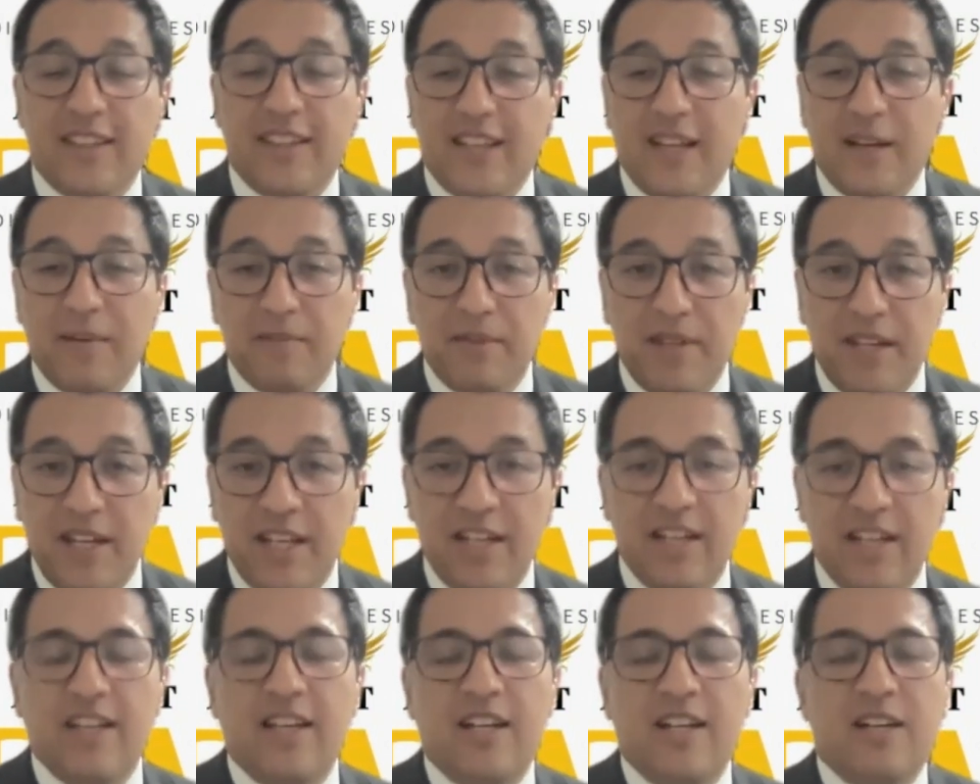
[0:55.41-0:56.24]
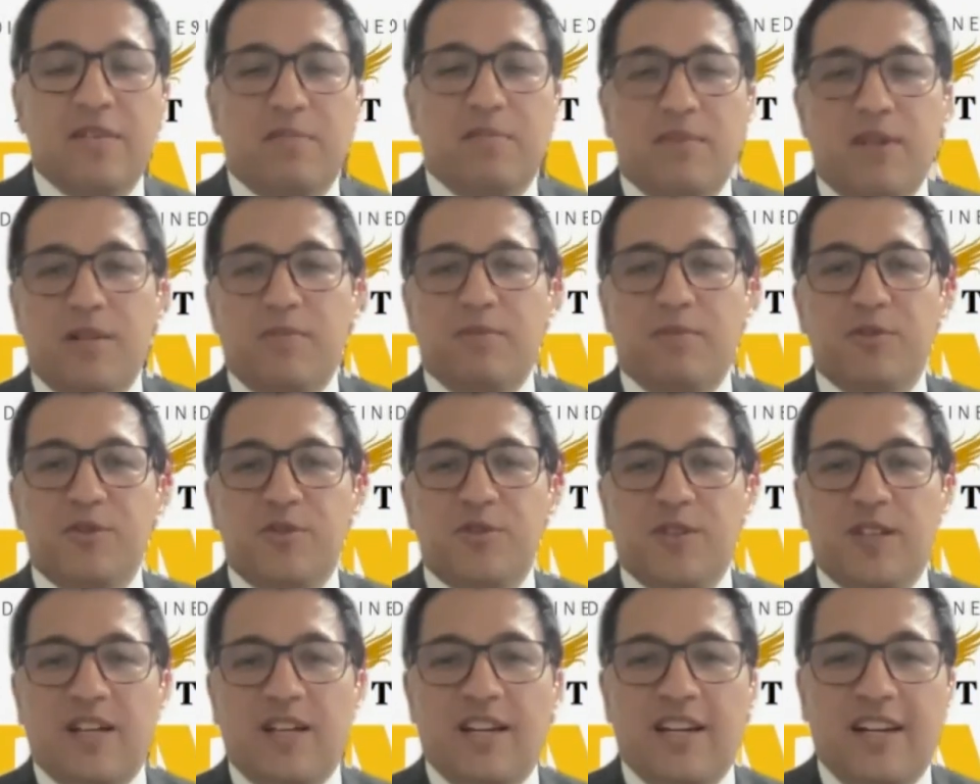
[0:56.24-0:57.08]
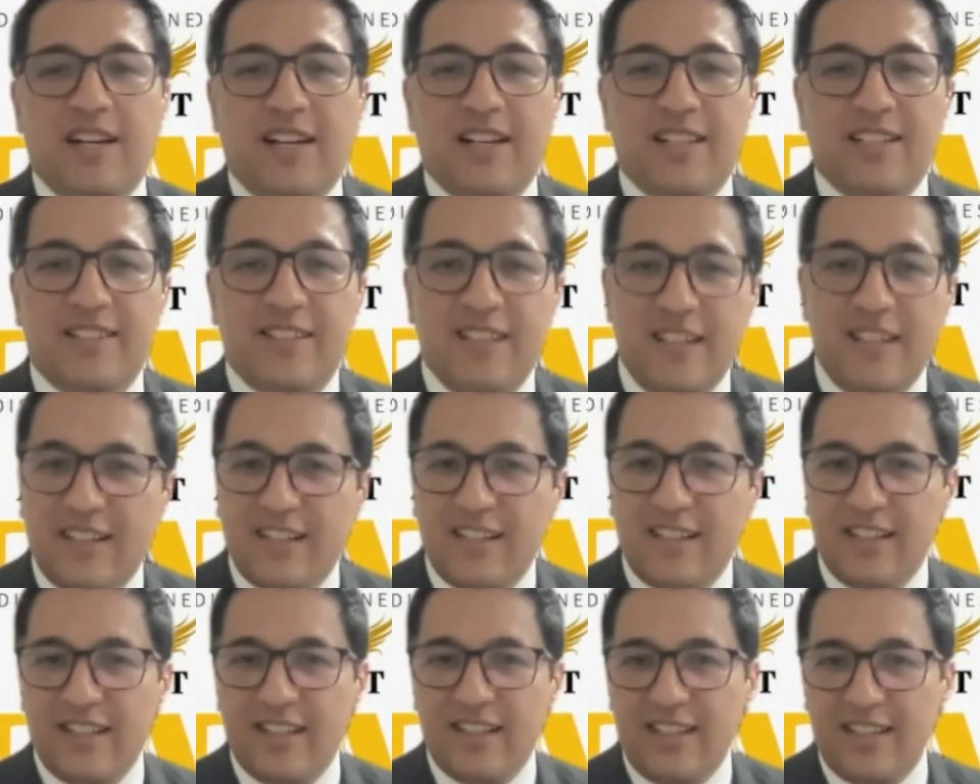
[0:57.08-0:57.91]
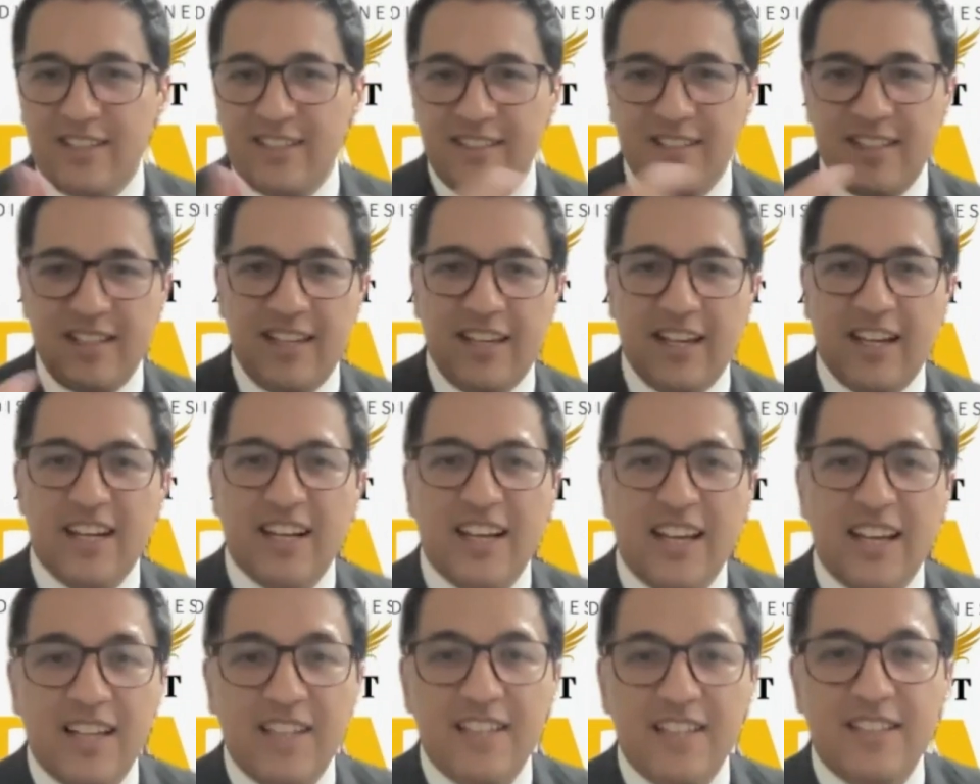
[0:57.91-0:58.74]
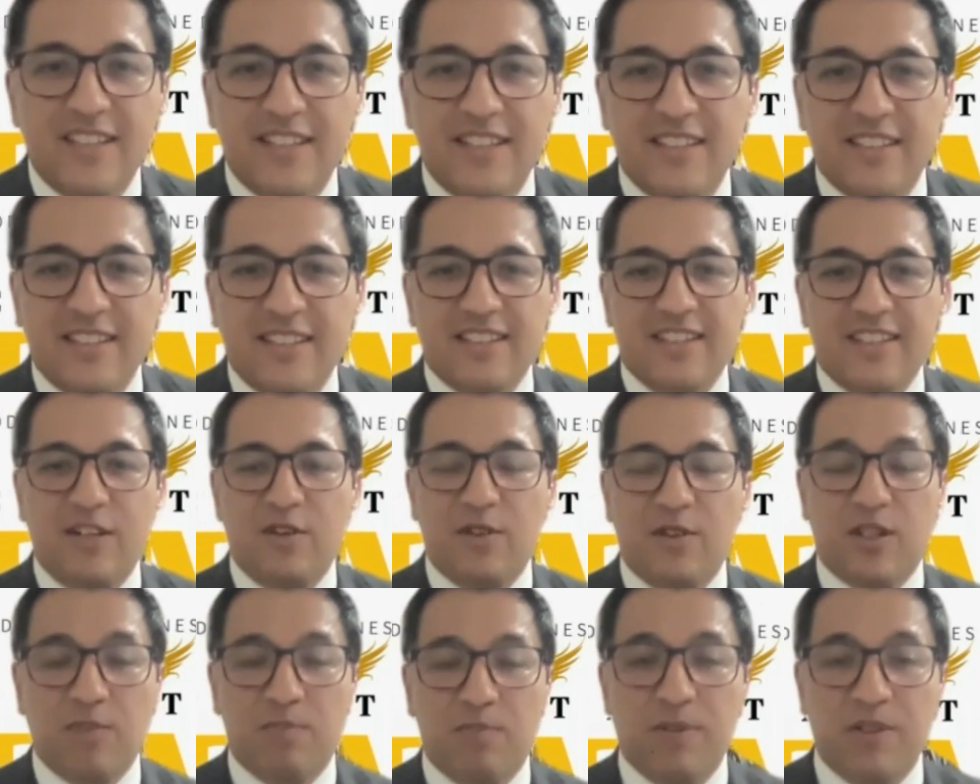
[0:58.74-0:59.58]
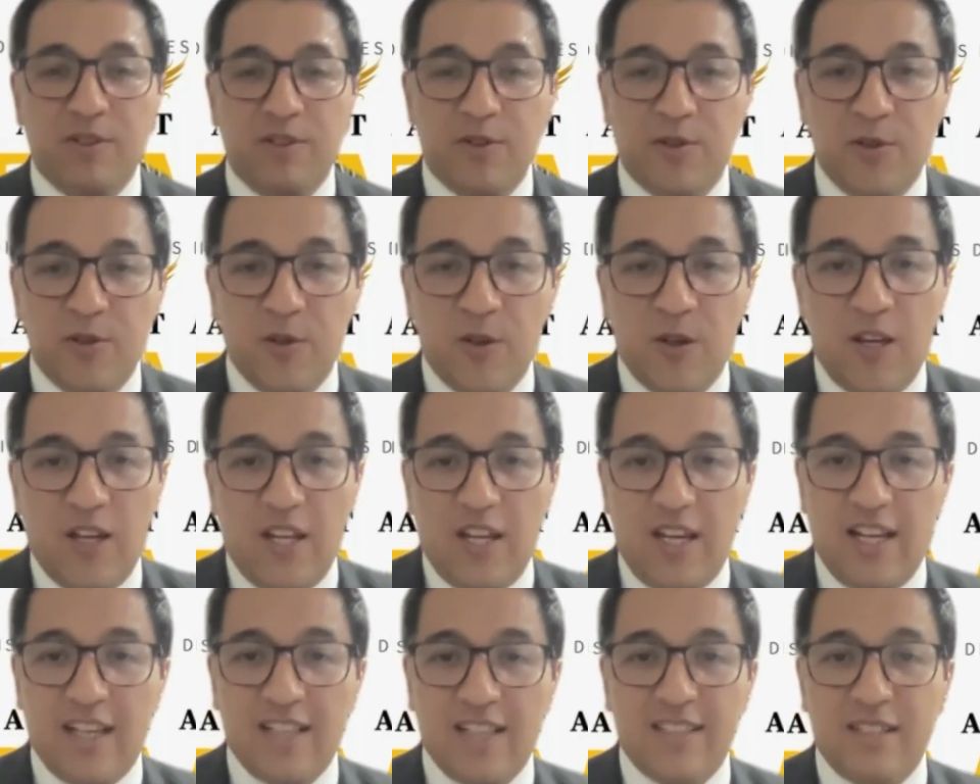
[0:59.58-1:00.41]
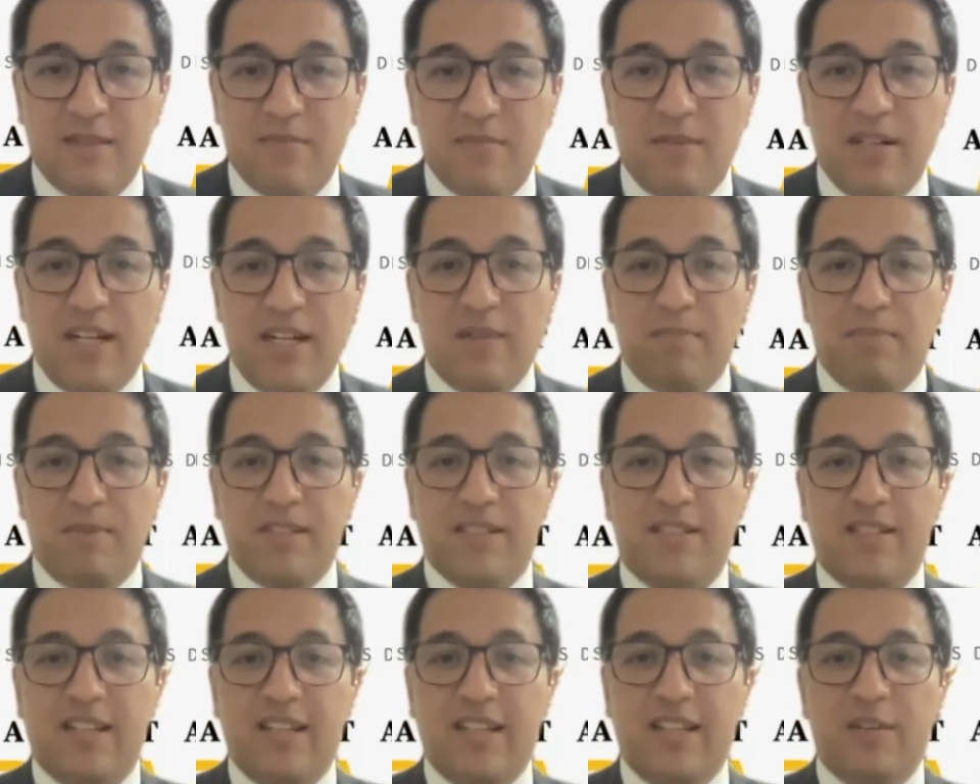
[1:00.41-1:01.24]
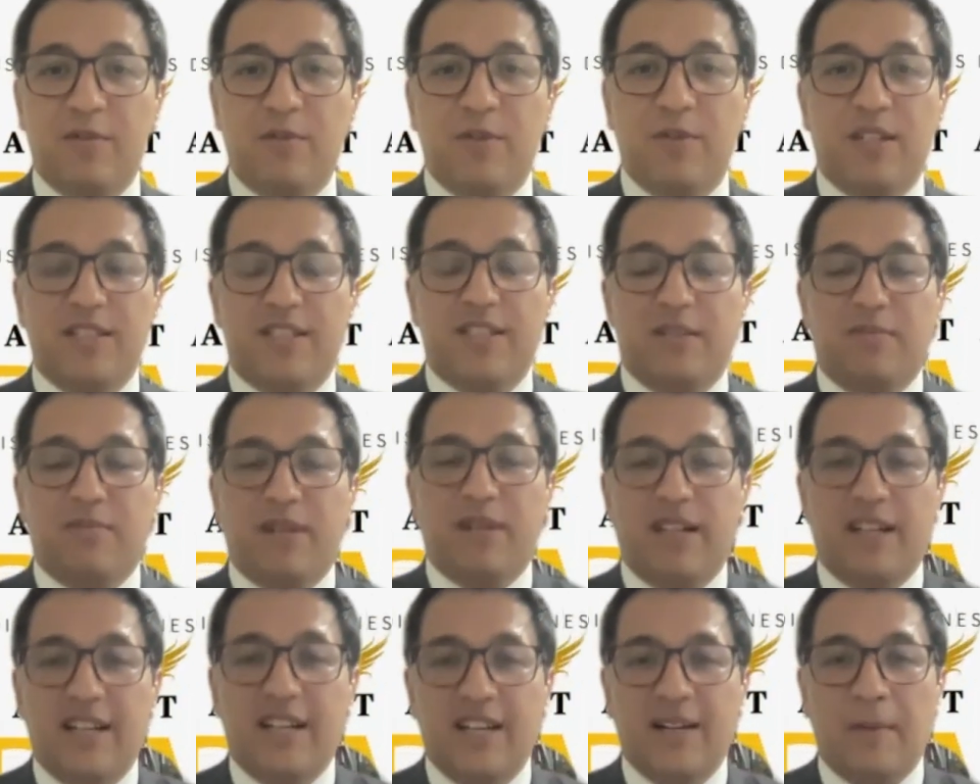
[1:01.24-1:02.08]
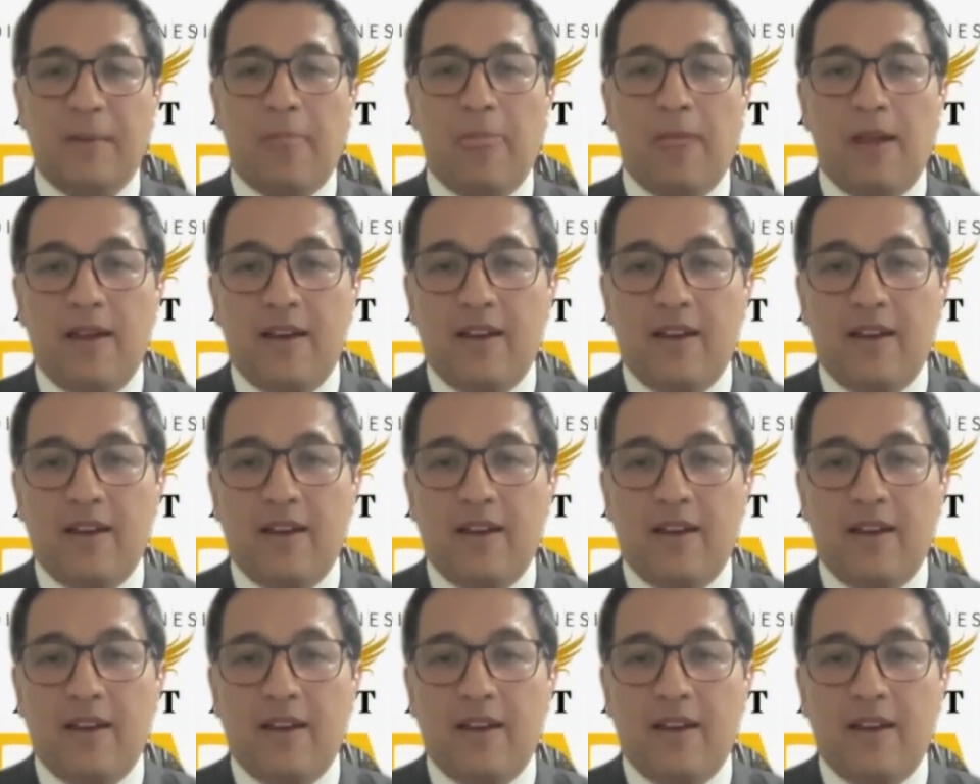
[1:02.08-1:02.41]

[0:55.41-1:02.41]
También vamos a hacer este análisis de lo que pasó la semana pasada, una semana